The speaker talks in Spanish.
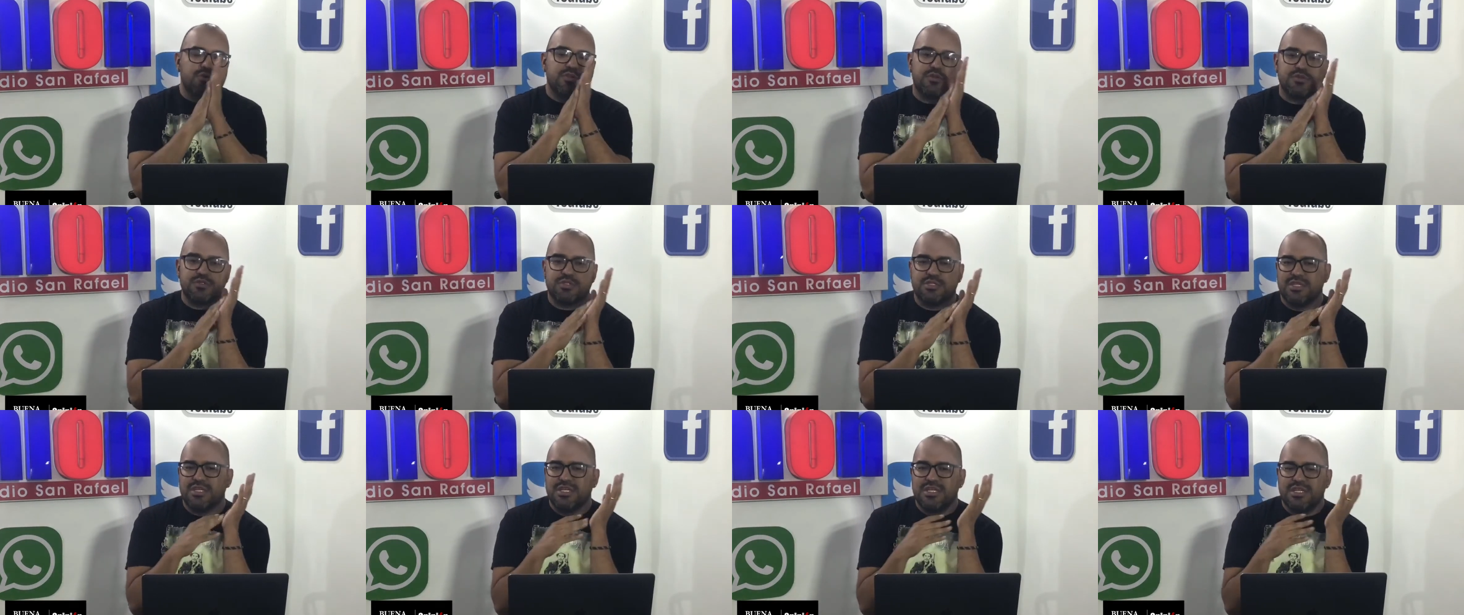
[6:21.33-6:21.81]

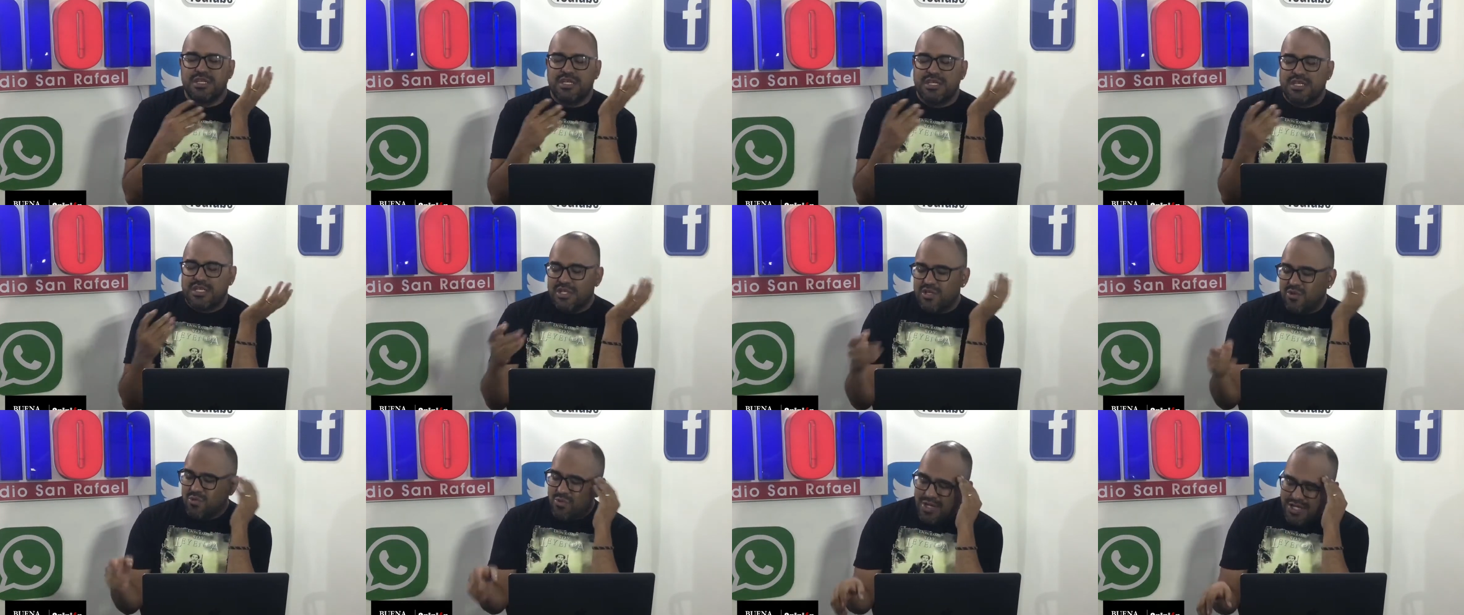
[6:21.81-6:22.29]
Entonces,
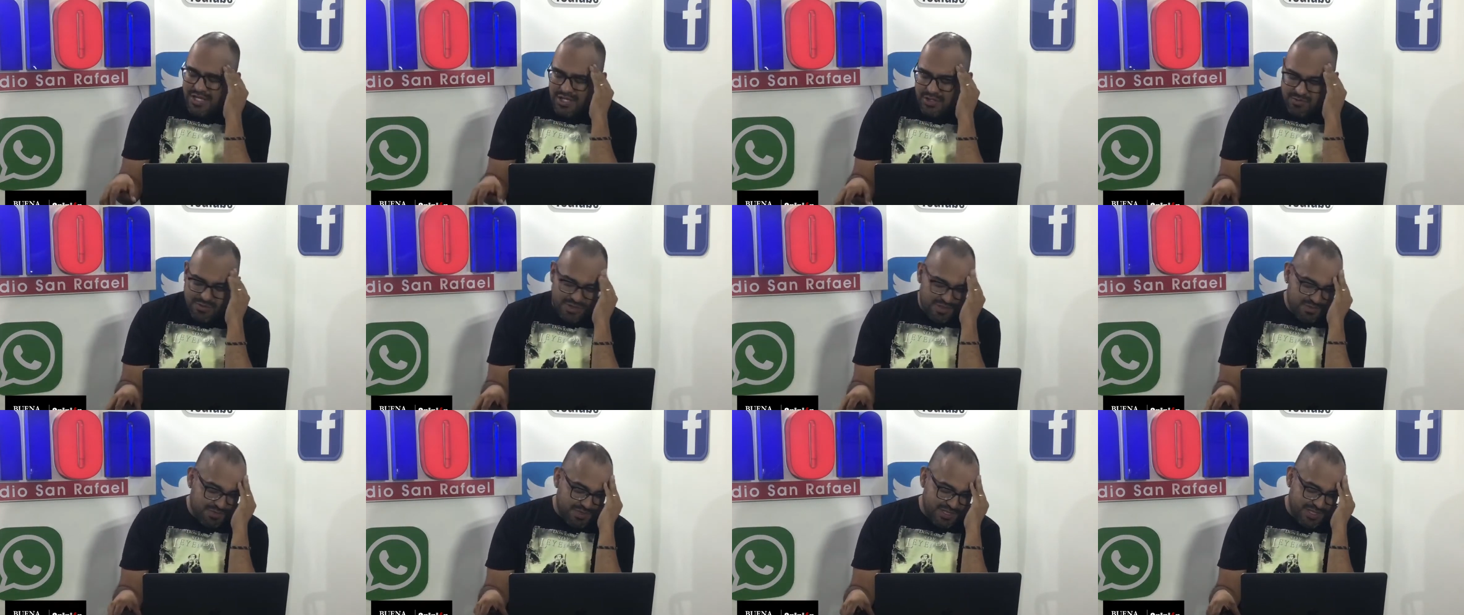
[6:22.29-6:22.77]
igual de
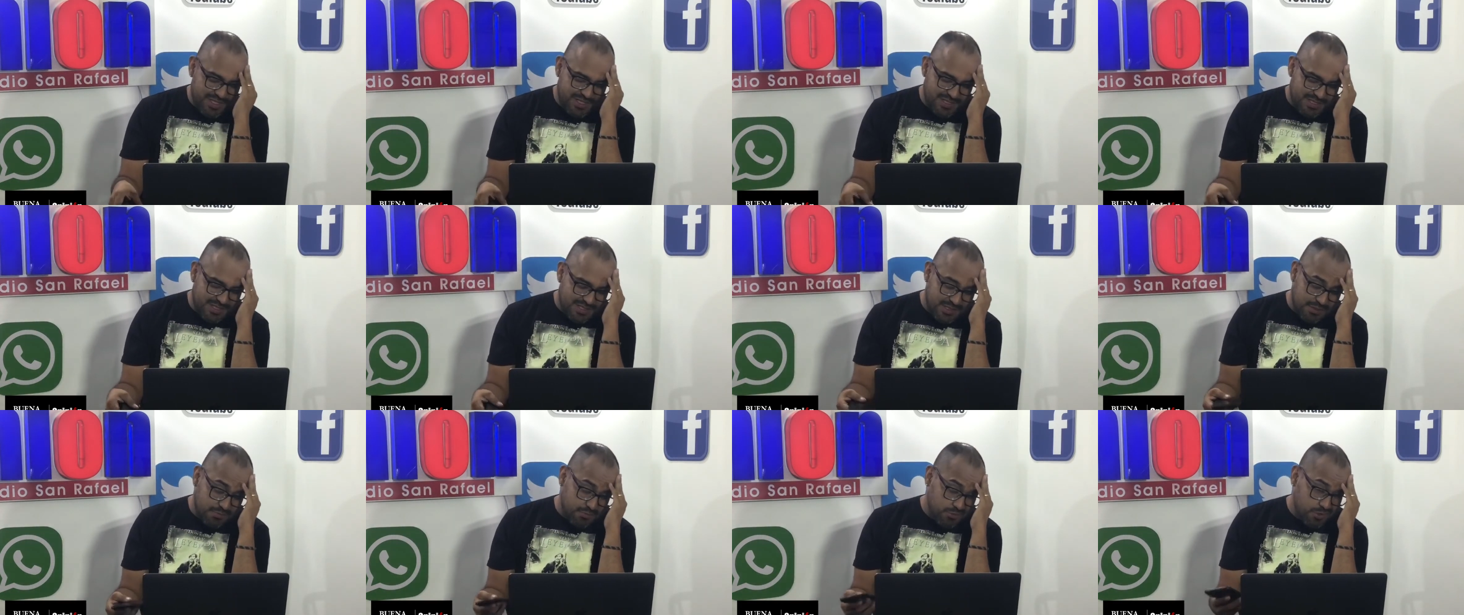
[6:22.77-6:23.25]
todas maneras
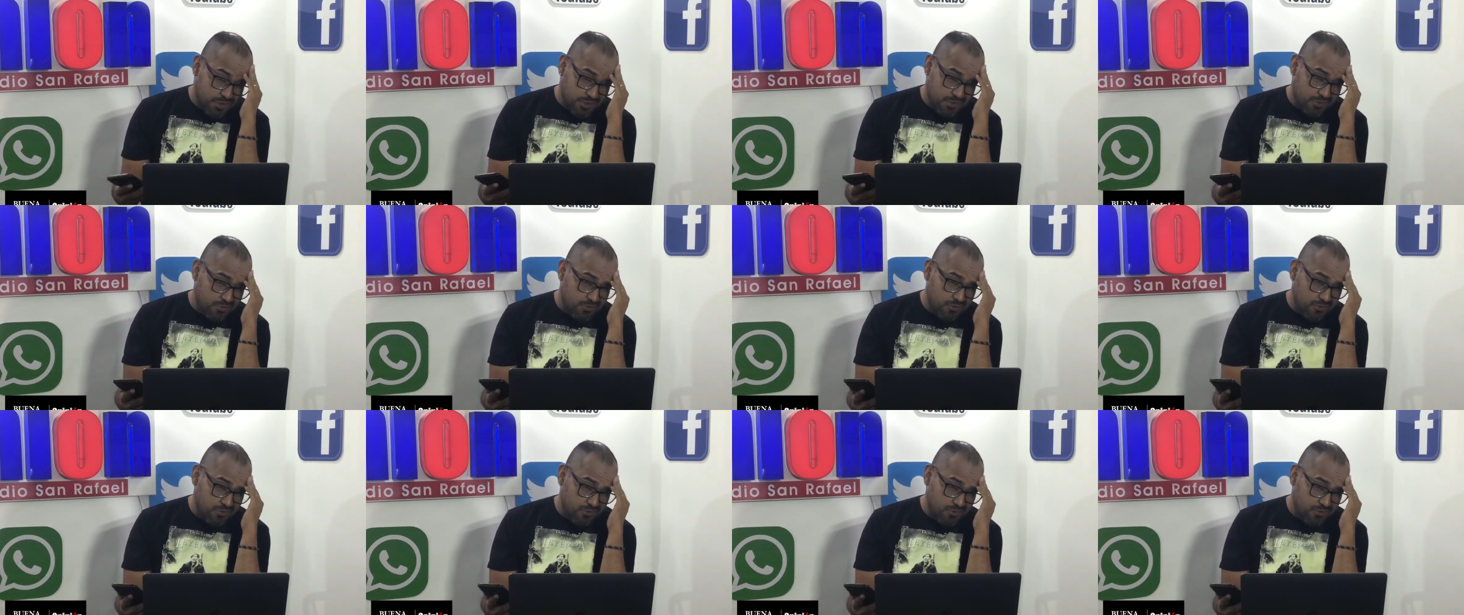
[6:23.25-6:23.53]
estamos en